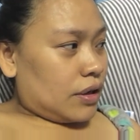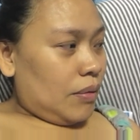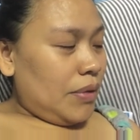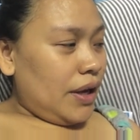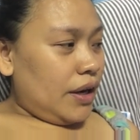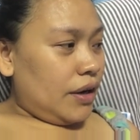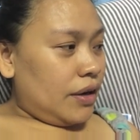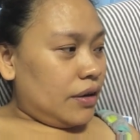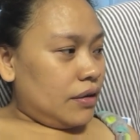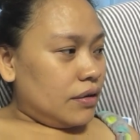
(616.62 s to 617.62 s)
Come
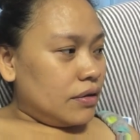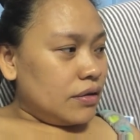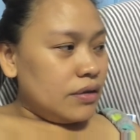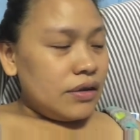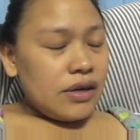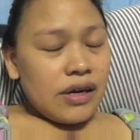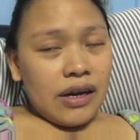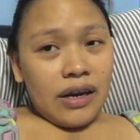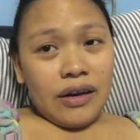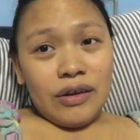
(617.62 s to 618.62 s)
here!
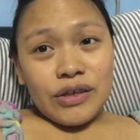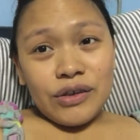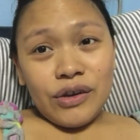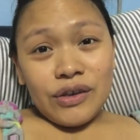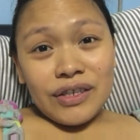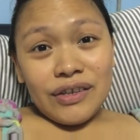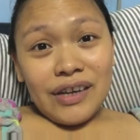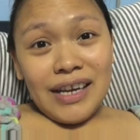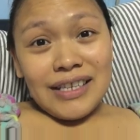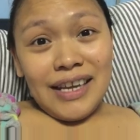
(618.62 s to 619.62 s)
Okay, so yun. See you
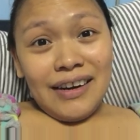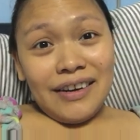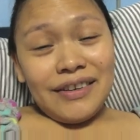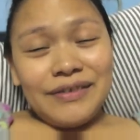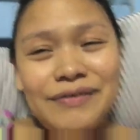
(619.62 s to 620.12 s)
guys later.